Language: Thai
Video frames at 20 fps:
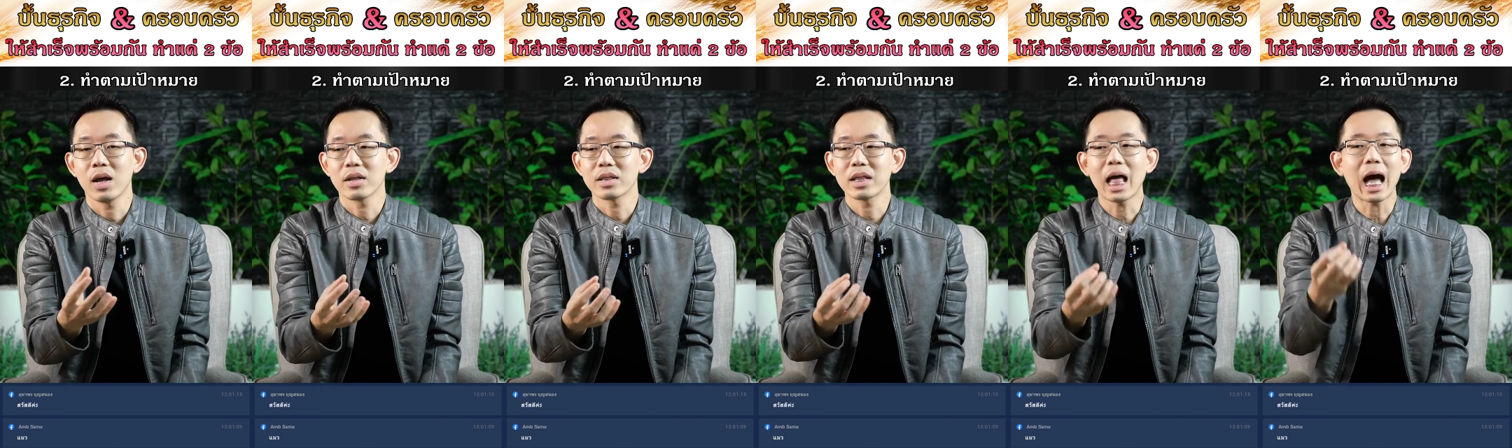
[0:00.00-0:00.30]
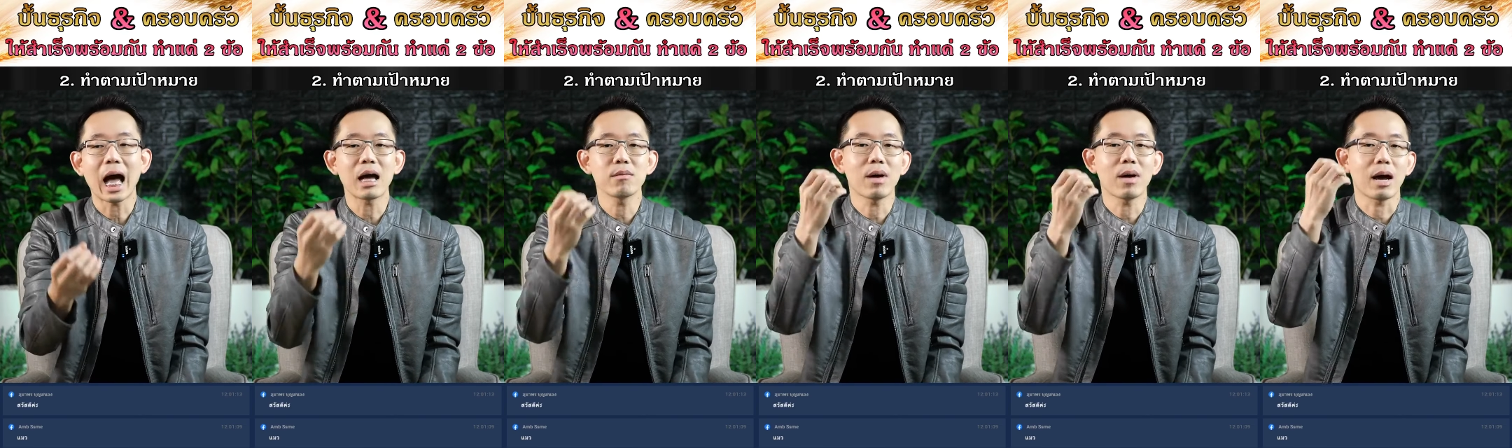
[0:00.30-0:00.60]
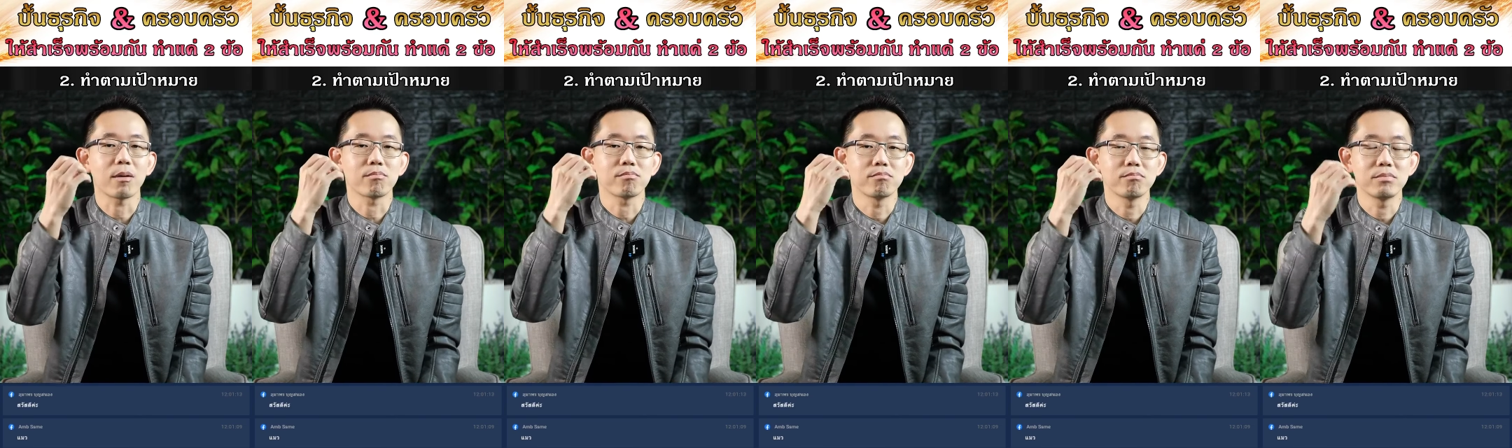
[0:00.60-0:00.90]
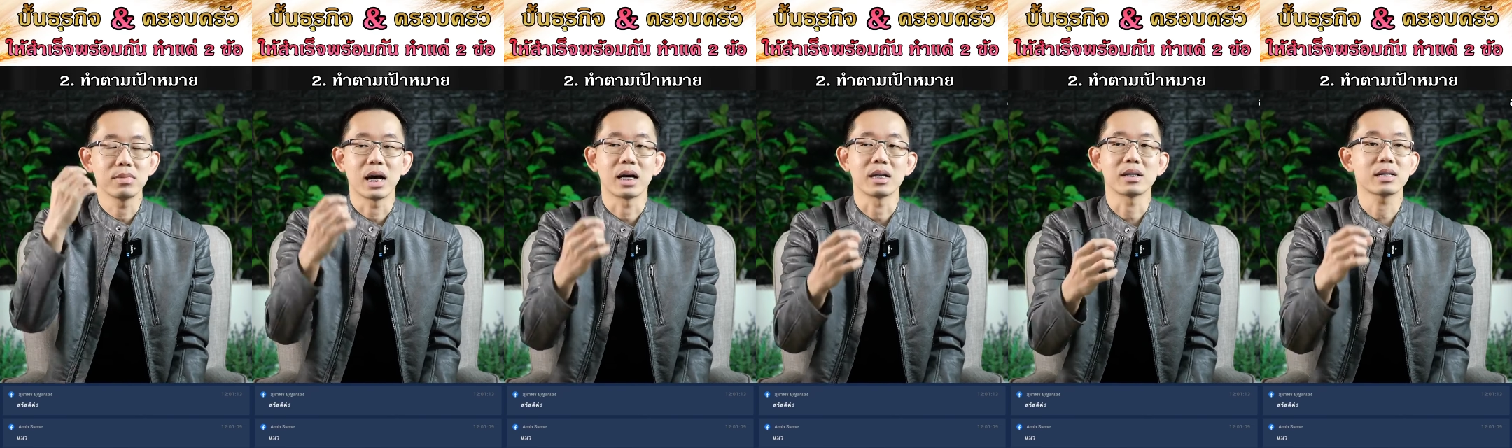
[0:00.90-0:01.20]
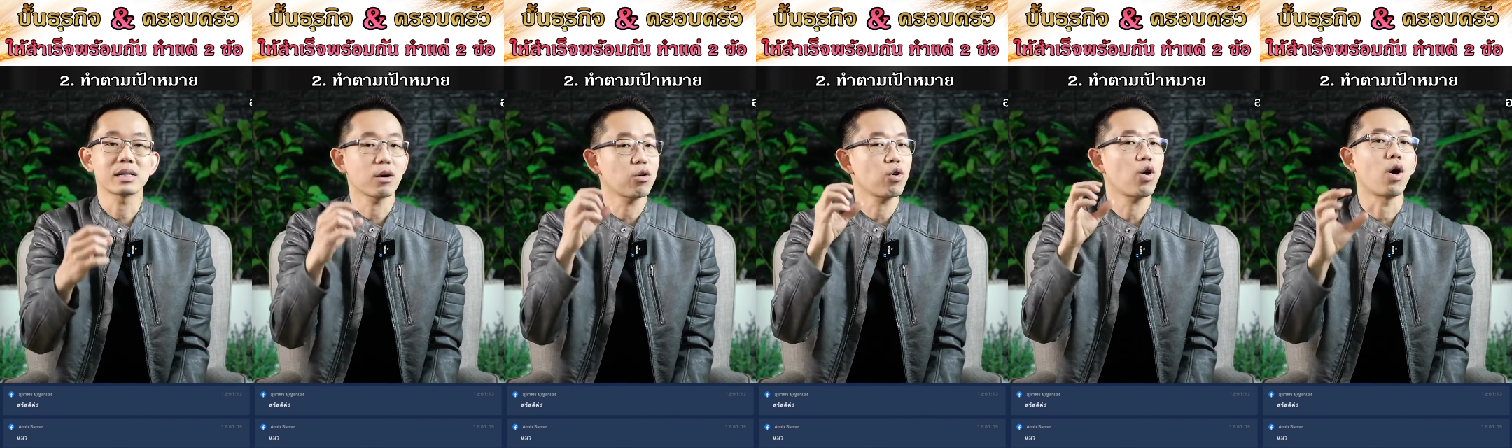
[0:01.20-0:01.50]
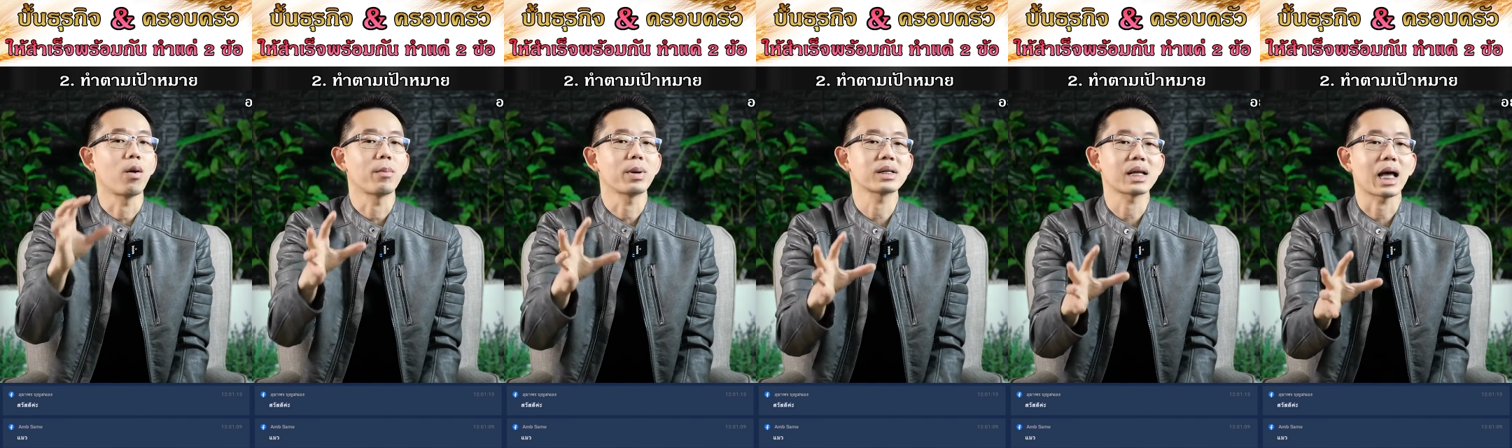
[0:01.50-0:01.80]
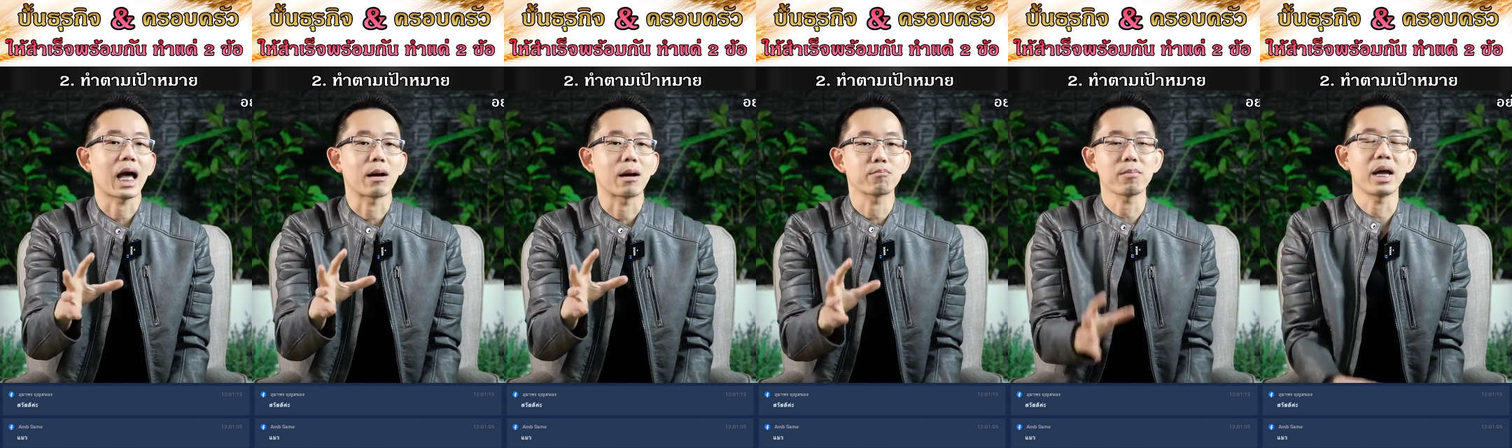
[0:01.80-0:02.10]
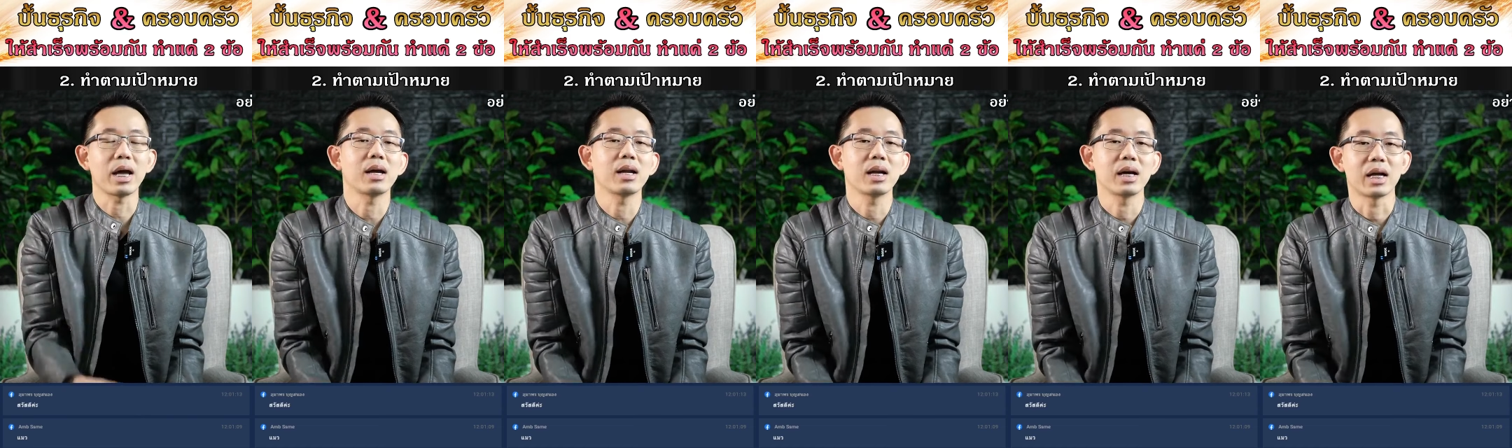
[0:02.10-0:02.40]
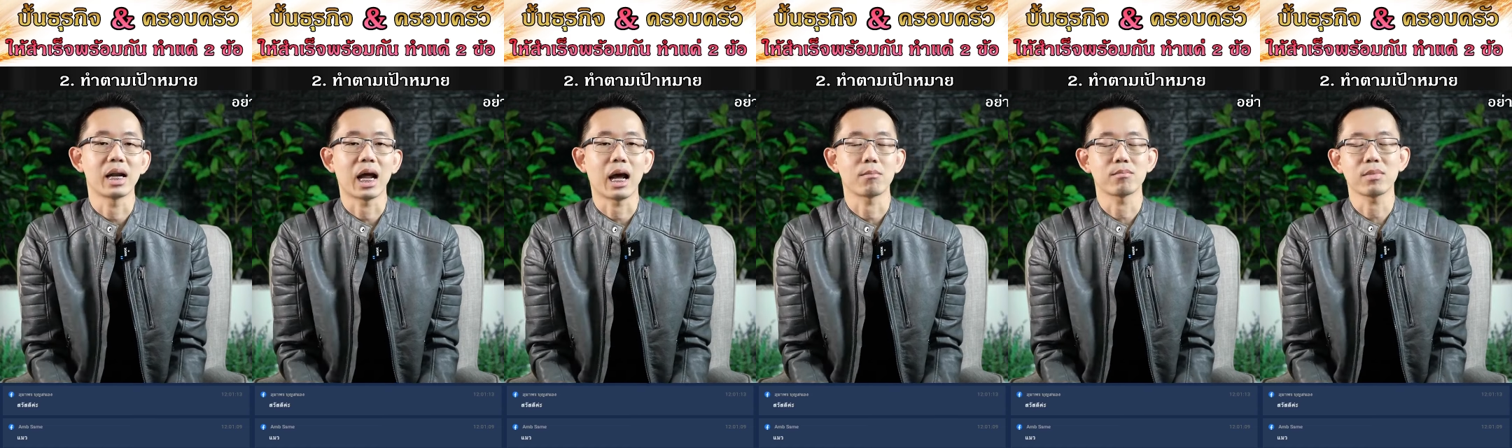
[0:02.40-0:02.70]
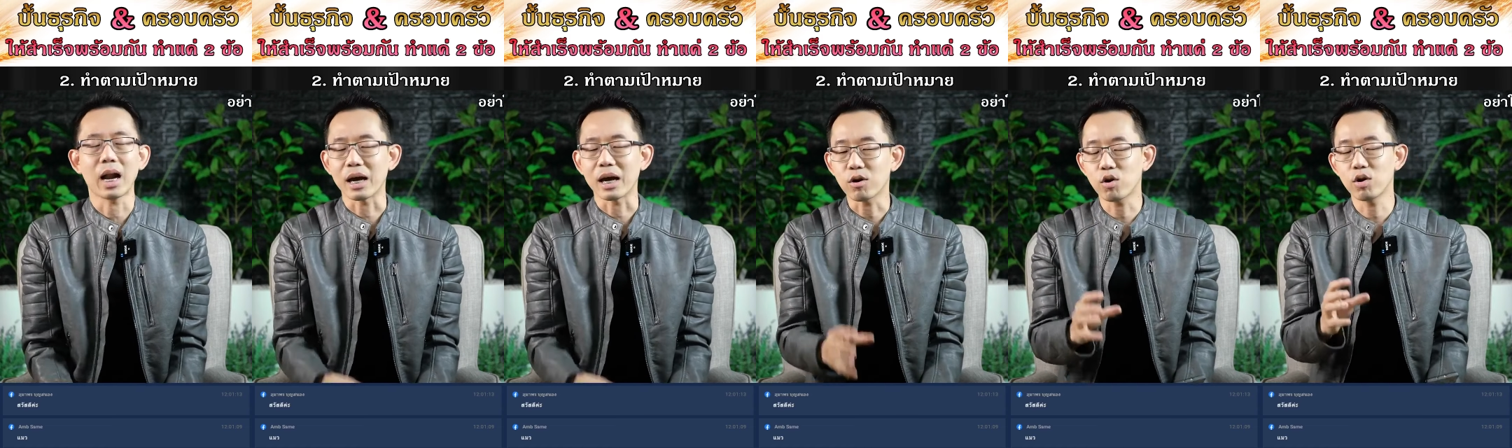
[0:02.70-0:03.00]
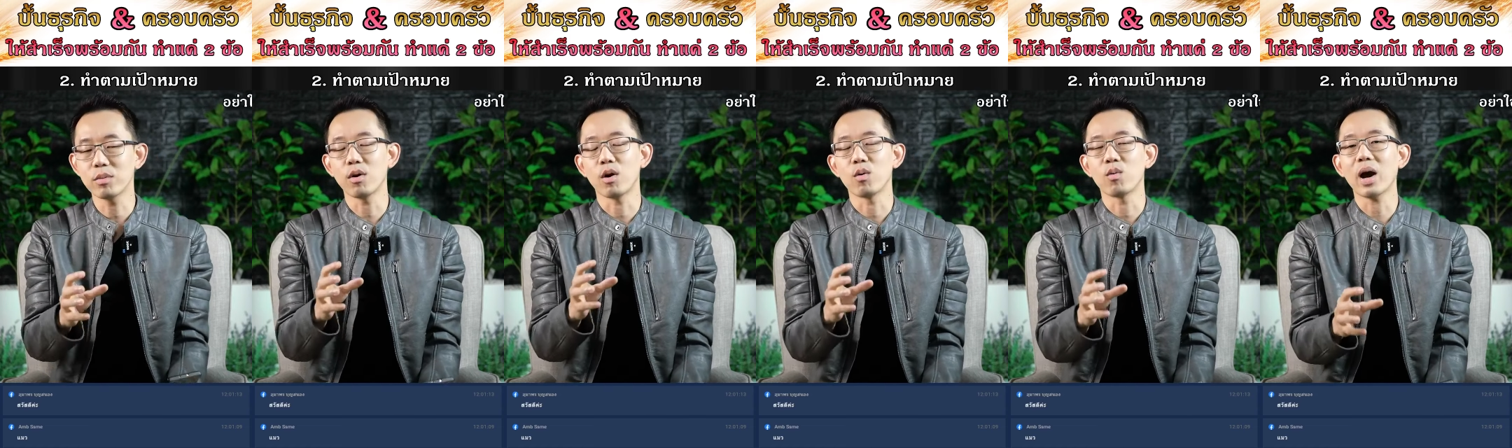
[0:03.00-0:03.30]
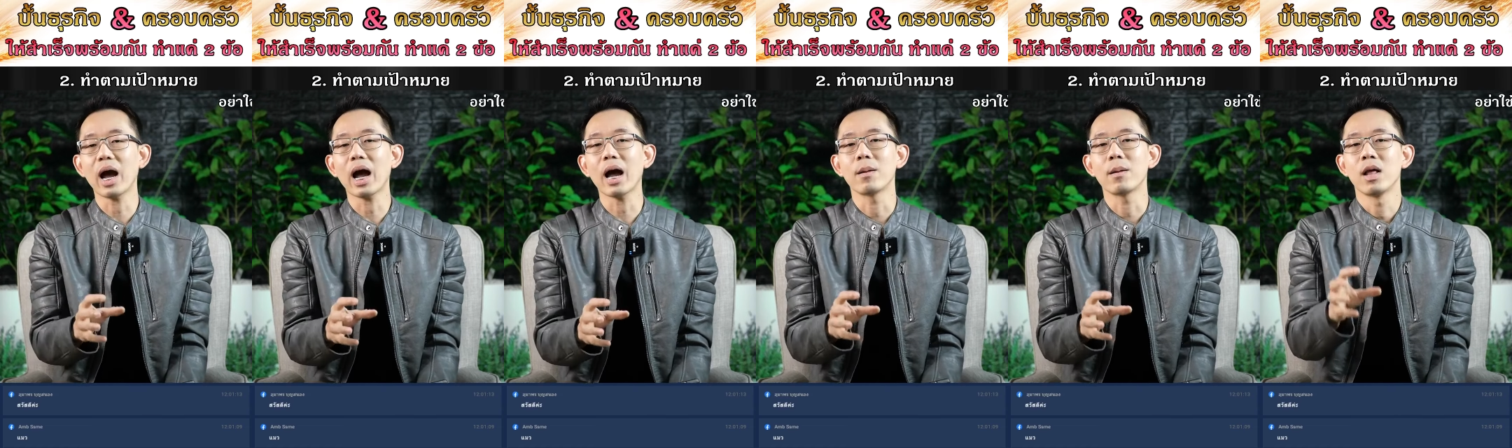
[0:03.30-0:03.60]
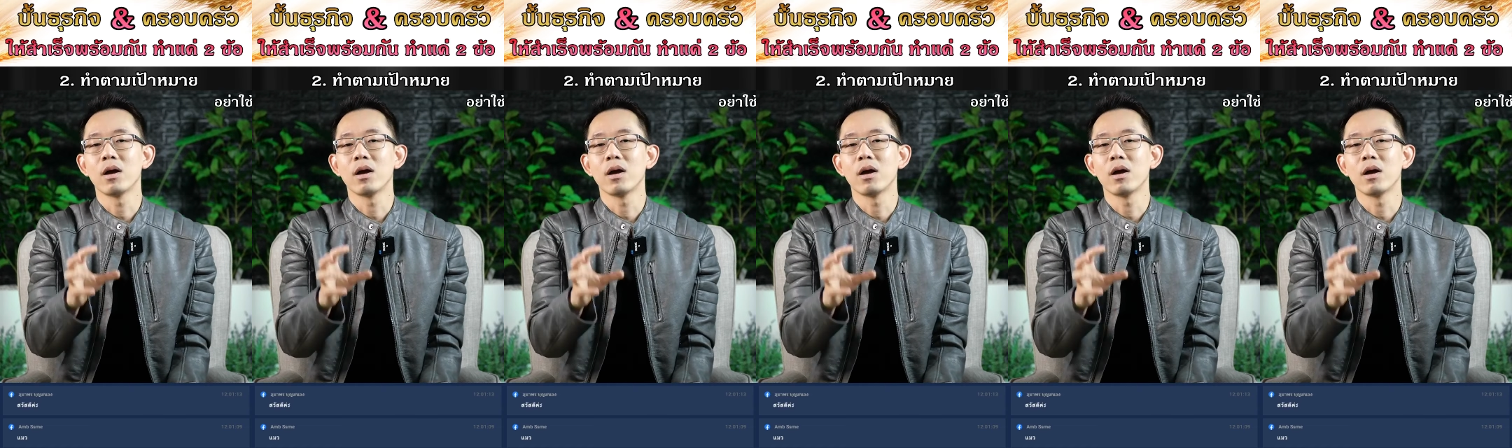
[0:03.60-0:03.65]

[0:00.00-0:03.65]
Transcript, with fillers: ได้แบบเหมือนเจ้าของภาษาเป๊ะเลยนะครับหลายคนบอกว่า